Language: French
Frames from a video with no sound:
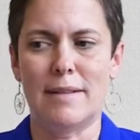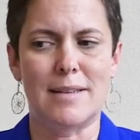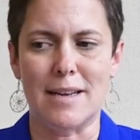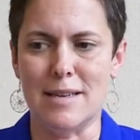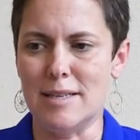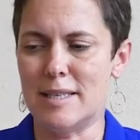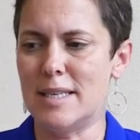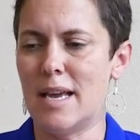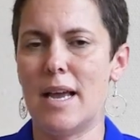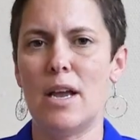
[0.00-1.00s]

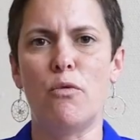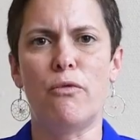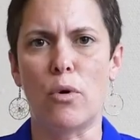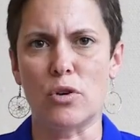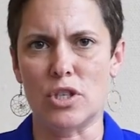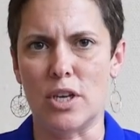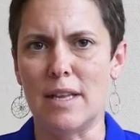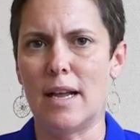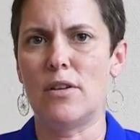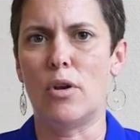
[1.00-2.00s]
technicien ou
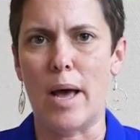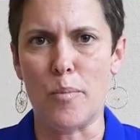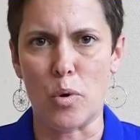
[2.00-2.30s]
fonctionnel de la